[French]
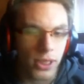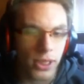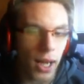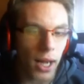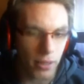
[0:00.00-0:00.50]
on ne
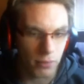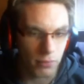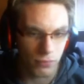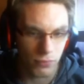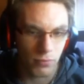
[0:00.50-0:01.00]
dira rien,
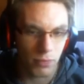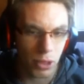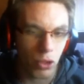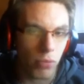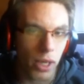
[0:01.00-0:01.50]

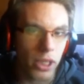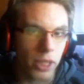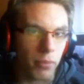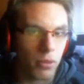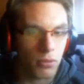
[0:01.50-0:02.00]
parce que
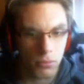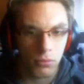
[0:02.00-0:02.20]
Black M.